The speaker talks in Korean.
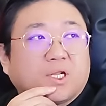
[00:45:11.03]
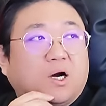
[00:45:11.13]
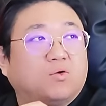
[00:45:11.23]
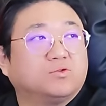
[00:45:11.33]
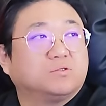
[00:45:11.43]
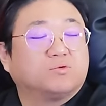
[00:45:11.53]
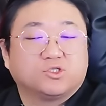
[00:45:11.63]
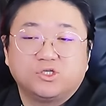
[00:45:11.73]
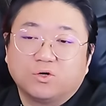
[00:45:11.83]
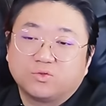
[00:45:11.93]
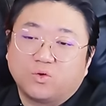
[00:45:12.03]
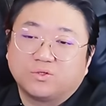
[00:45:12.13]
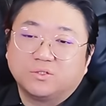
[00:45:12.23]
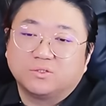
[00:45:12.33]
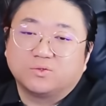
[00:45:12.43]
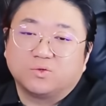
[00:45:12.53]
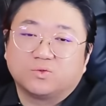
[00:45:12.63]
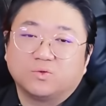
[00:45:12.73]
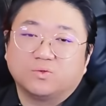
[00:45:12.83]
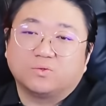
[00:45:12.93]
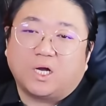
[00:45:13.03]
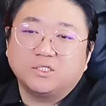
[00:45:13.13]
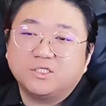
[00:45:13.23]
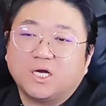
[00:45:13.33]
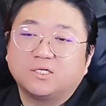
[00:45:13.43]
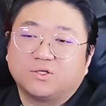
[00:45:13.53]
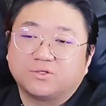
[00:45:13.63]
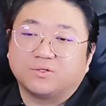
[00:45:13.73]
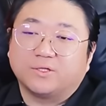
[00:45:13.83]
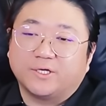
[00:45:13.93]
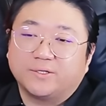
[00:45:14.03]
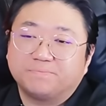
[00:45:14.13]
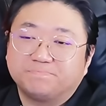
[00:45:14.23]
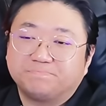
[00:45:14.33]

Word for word: 아 오늘 뭐 지역 토크로 또 한 시간을 떠들었네.